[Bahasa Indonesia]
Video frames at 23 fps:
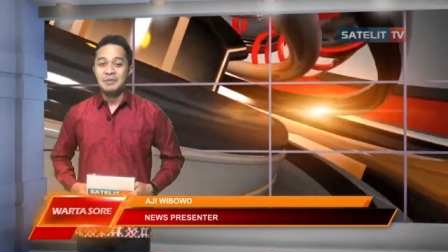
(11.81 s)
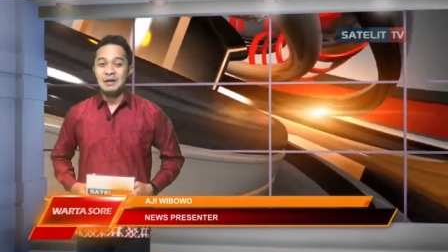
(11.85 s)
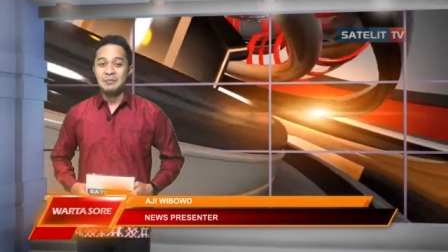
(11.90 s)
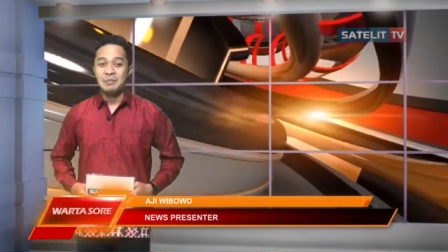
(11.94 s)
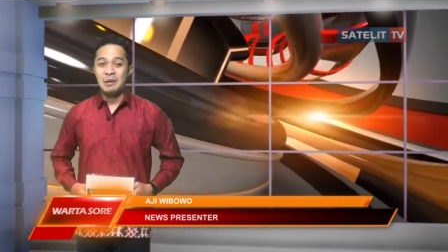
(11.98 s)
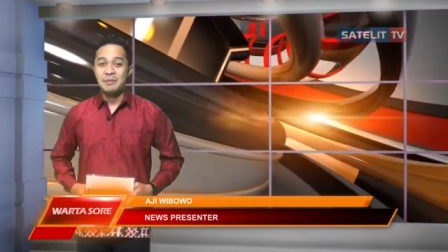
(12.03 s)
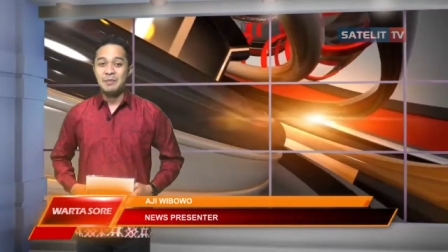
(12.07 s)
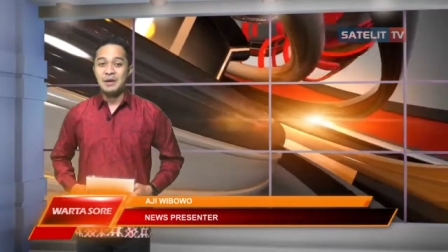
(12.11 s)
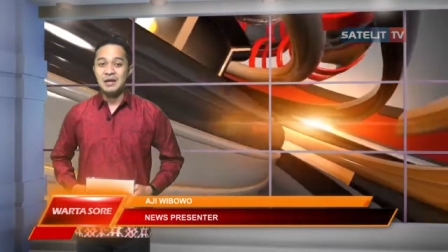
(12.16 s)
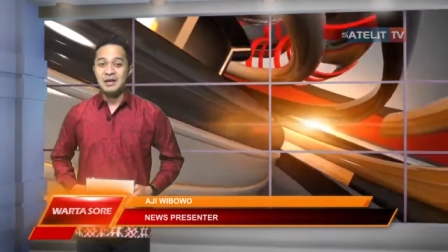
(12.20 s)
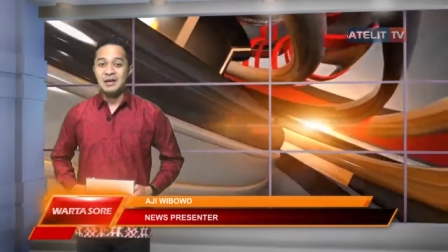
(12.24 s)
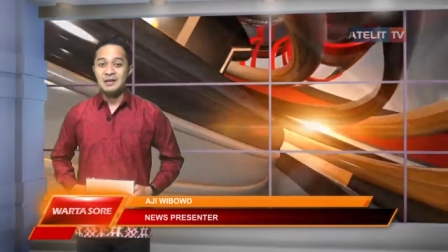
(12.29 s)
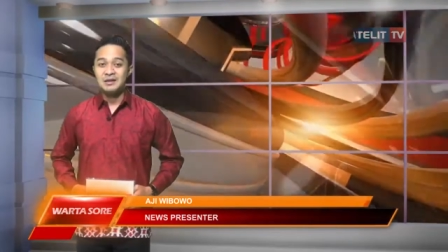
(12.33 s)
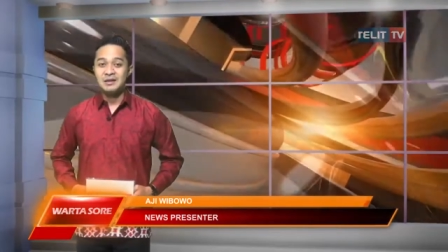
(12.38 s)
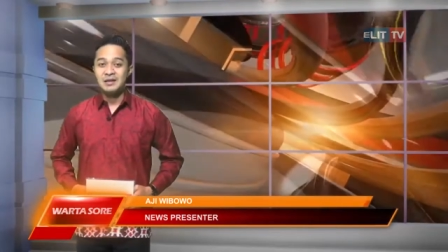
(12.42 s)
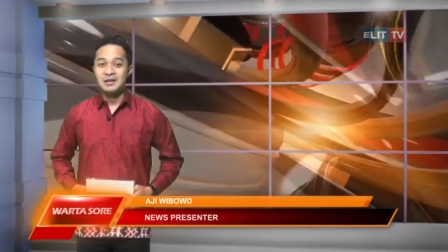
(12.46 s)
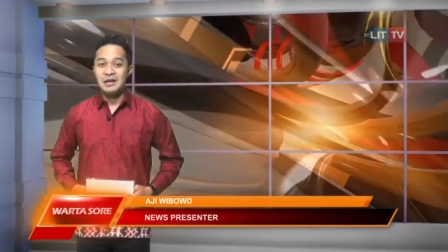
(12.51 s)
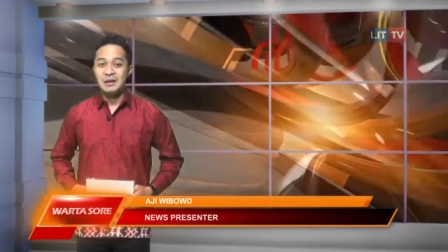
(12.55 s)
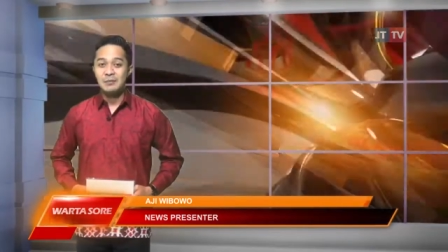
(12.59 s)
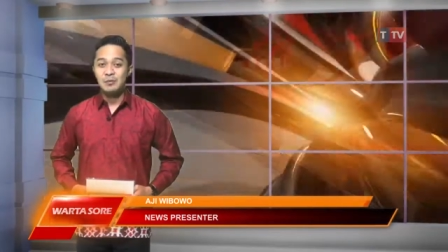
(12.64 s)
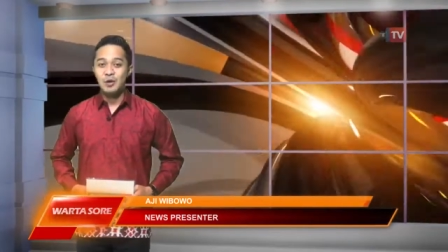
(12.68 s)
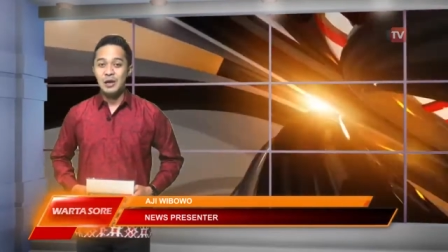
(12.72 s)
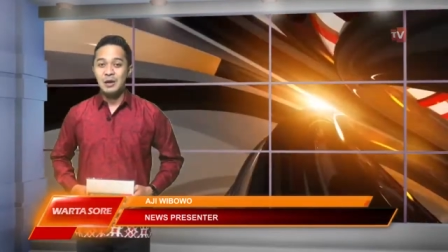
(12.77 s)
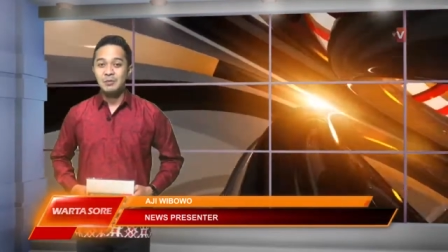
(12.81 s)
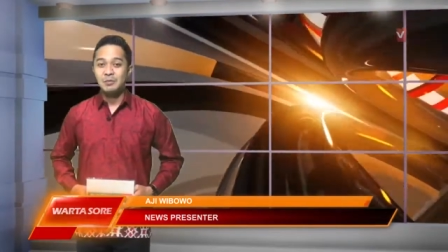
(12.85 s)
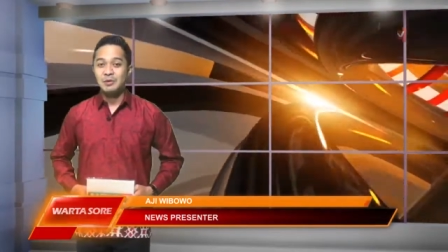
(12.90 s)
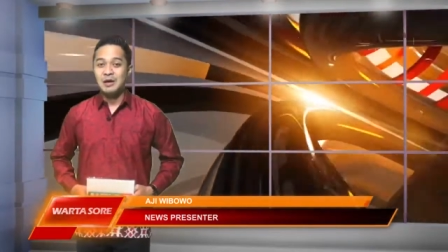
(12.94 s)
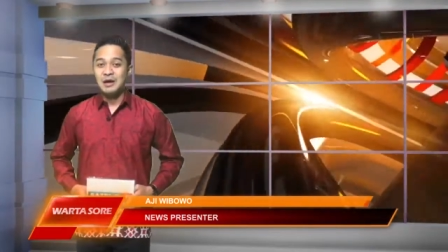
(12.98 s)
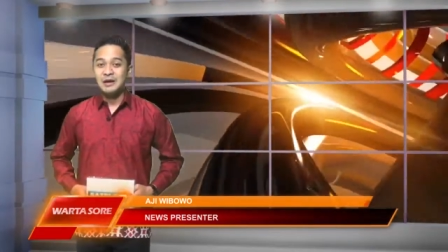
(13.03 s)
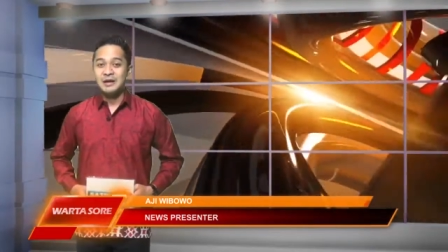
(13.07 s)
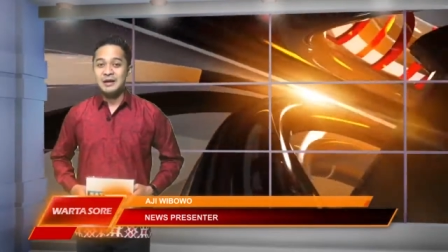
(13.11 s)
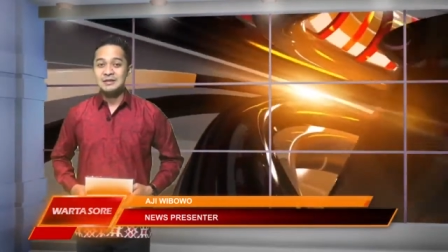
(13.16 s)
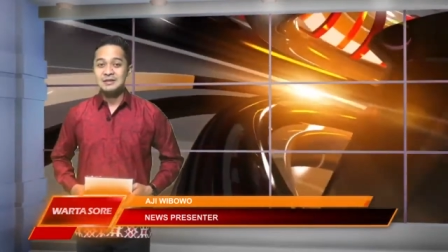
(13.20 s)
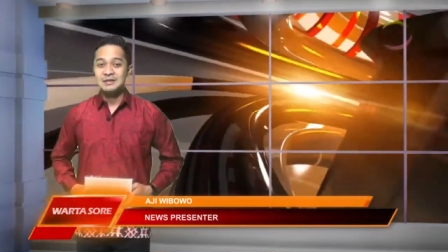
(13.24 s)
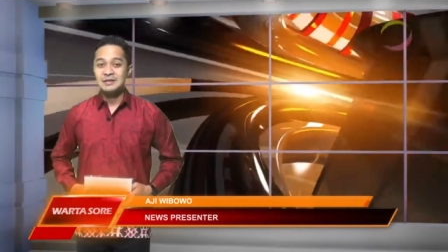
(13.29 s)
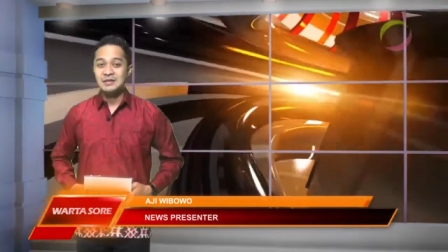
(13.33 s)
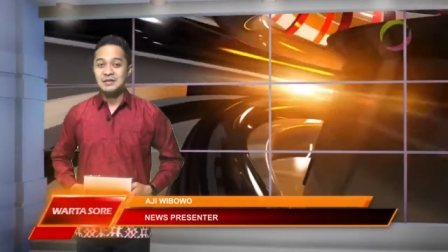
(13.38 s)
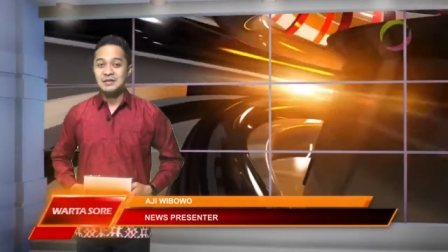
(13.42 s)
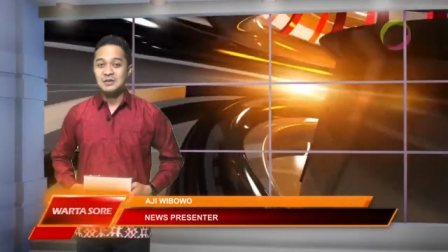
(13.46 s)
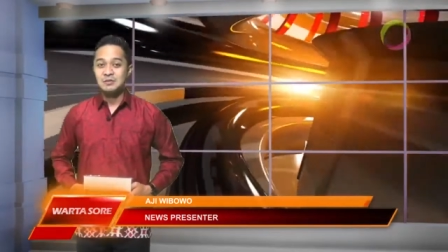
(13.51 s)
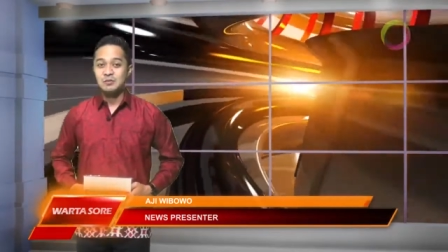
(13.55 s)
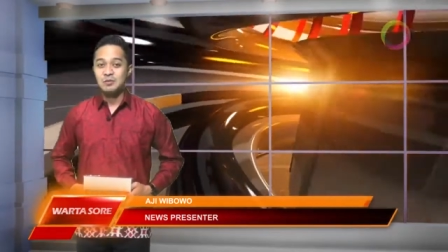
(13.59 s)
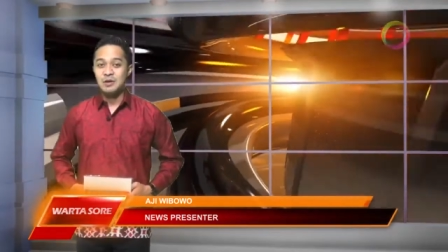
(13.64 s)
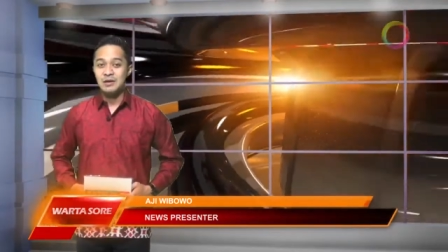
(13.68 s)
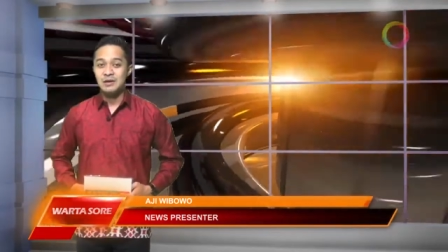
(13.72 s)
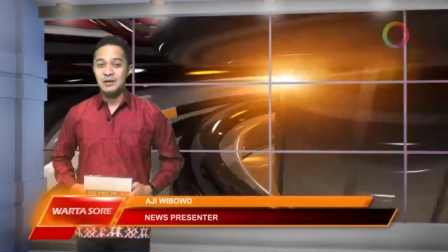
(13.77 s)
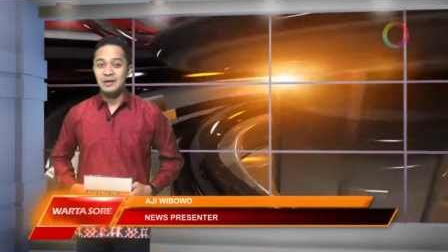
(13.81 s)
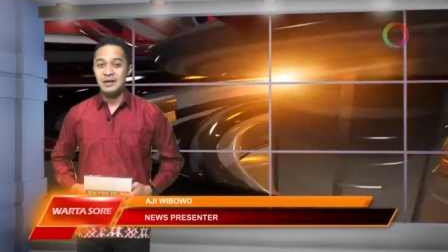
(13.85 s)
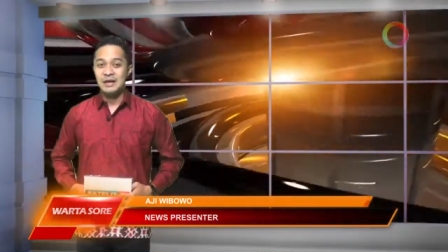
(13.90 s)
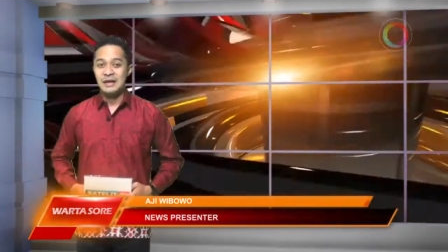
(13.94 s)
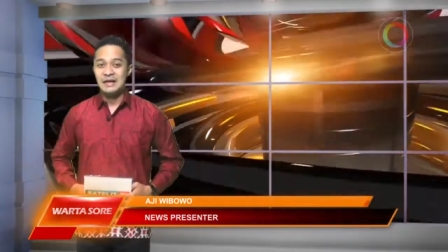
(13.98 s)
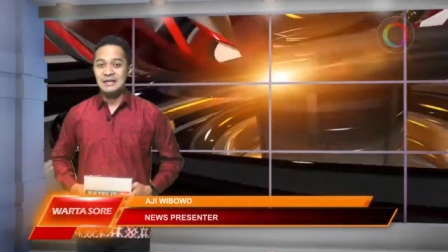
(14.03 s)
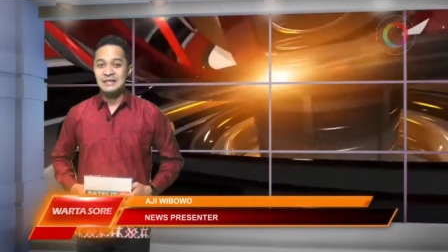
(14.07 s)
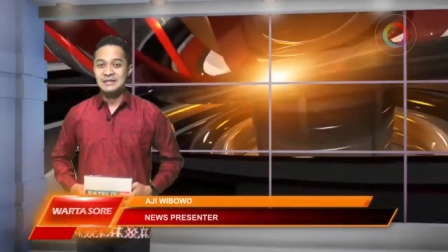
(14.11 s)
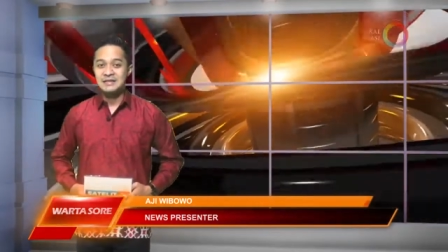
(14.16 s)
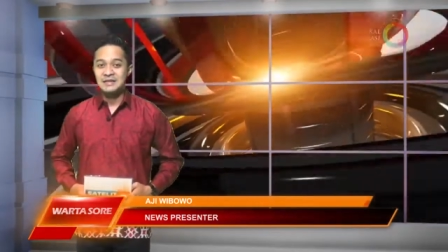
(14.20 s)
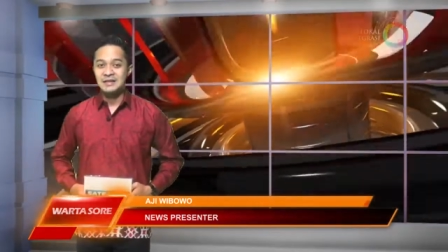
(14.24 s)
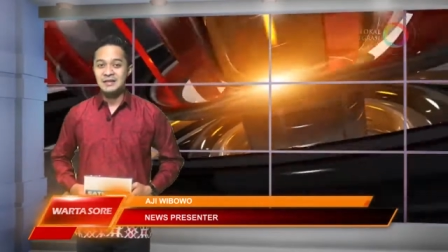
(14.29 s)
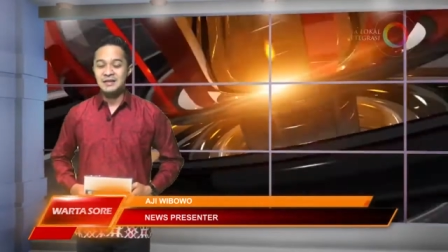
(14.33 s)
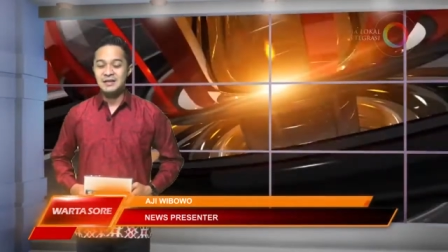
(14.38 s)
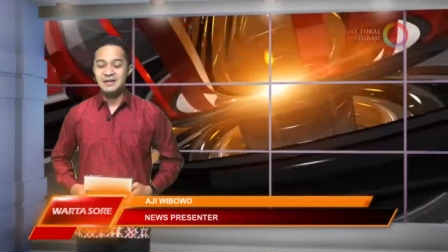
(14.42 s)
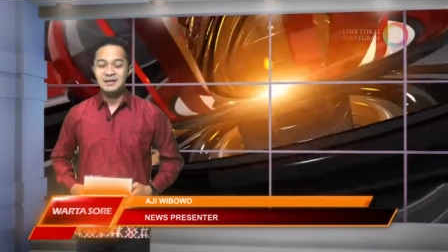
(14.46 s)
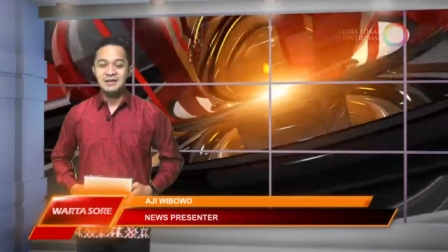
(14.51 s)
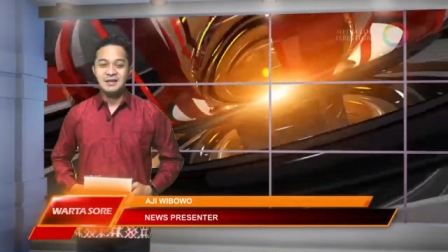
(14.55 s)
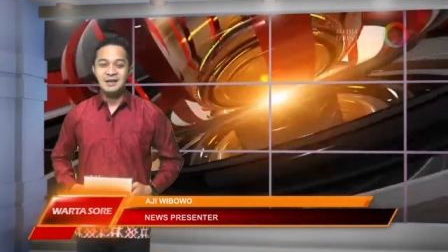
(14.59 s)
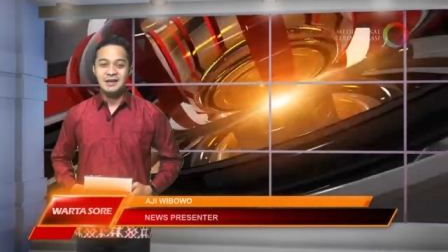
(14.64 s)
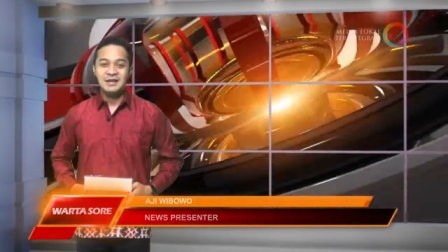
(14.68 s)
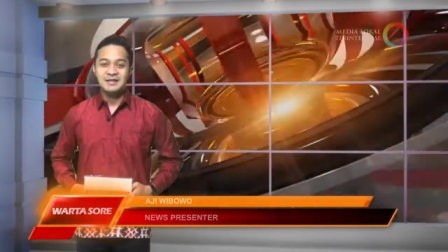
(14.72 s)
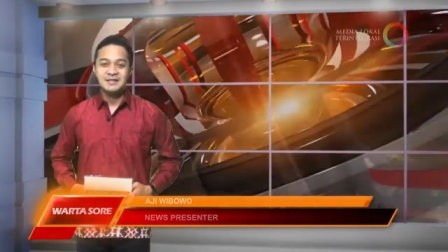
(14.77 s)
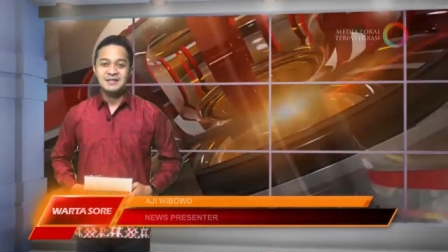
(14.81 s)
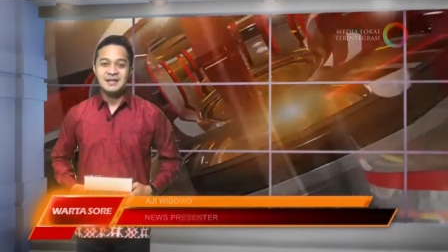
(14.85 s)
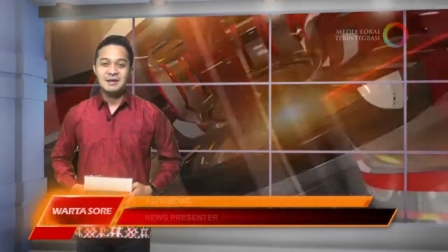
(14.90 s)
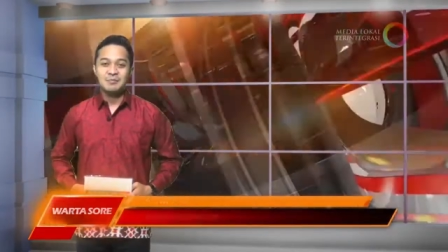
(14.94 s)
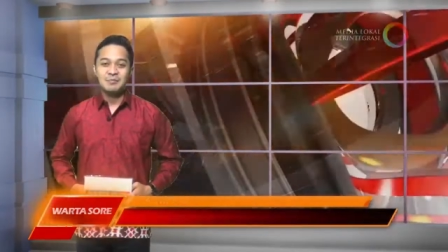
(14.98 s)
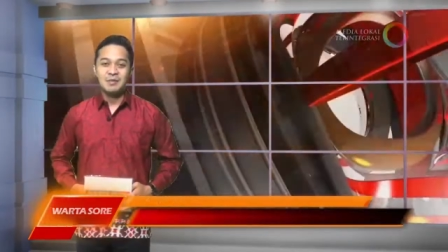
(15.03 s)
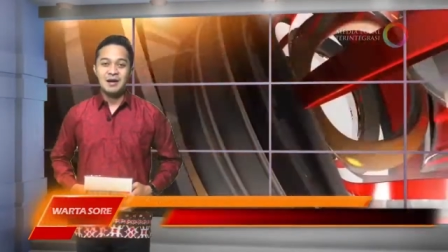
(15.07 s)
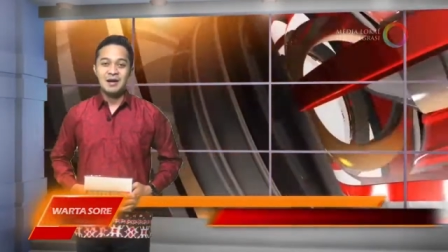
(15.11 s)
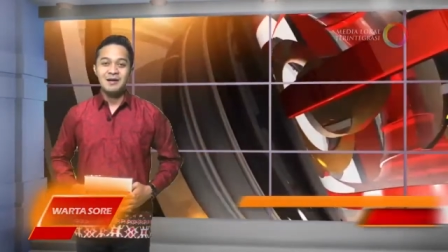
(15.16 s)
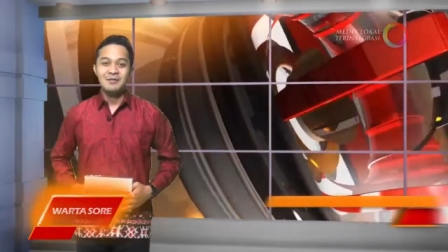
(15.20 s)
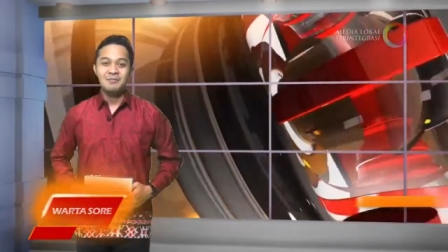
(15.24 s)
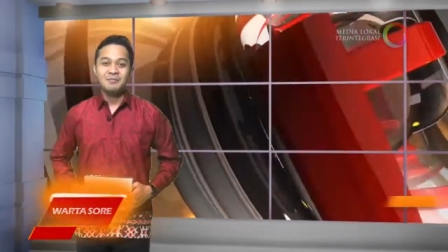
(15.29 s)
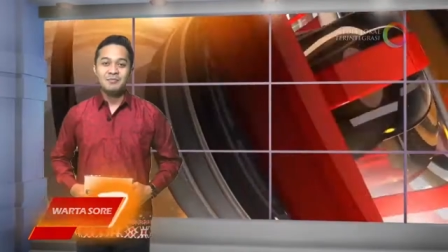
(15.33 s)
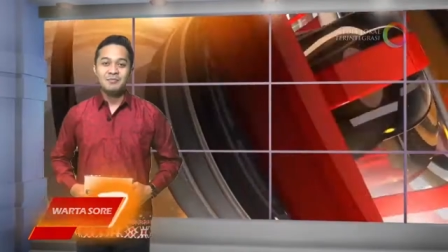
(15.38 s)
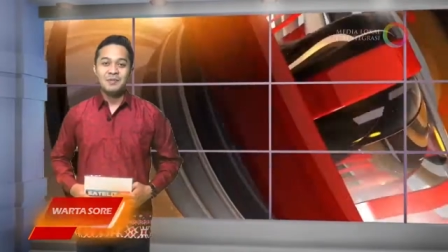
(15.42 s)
Dipamerkan 36 karya siswa dari SD dan SMA,